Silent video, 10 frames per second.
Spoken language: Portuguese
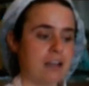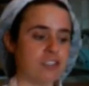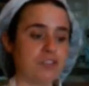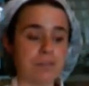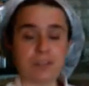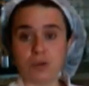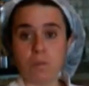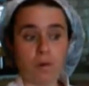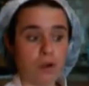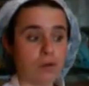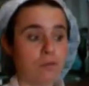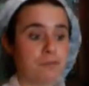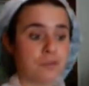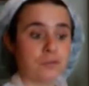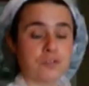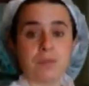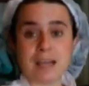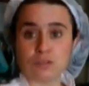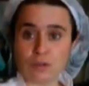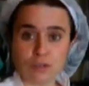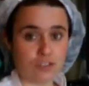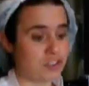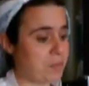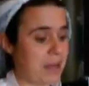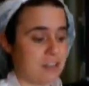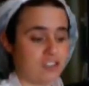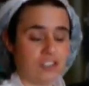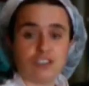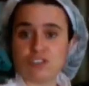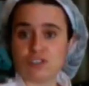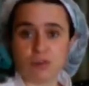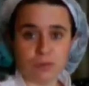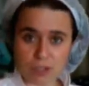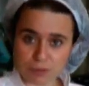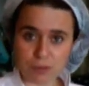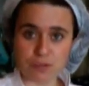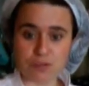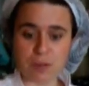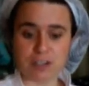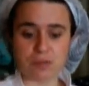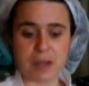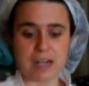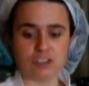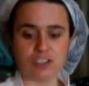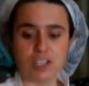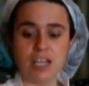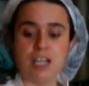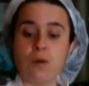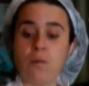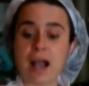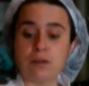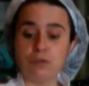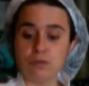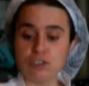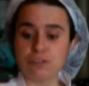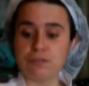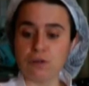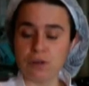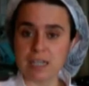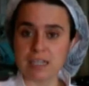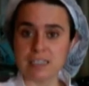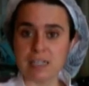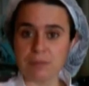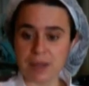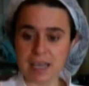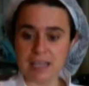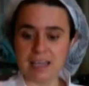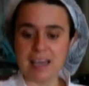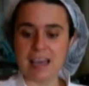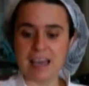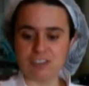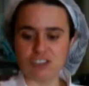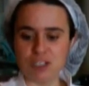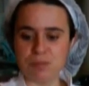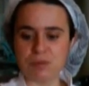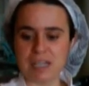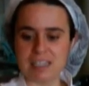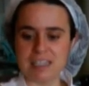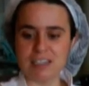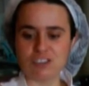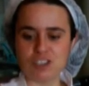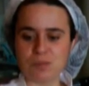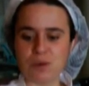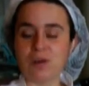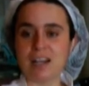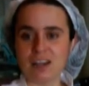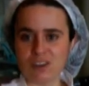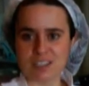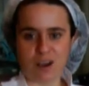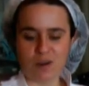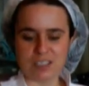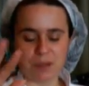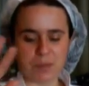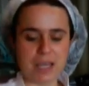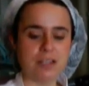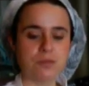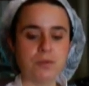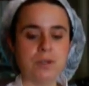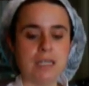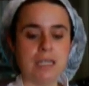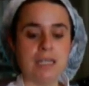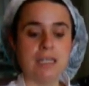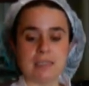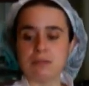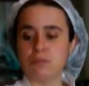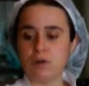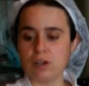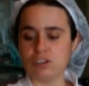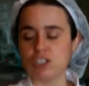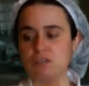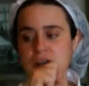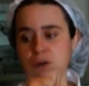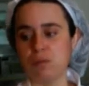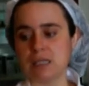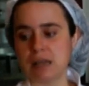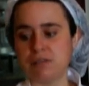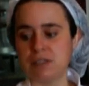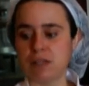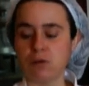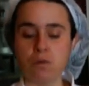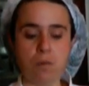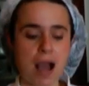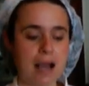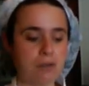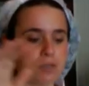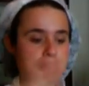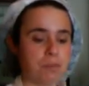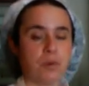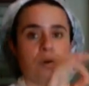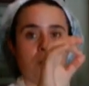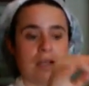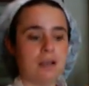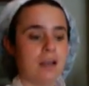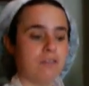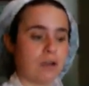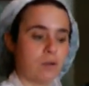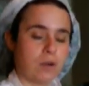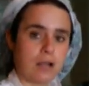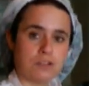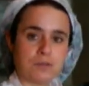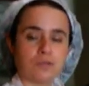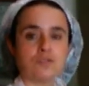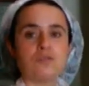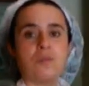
A gente vai fazer um molho com frutos do mar todos de Paraty, a gente só usa frutos do mar de Paraty. O caruru de folha, que também é típico daqui, a gente pegou lá na nossa horta mesmo. Esse molho a gente vai começar fazendo com alho, cebola, vai colocar os frutos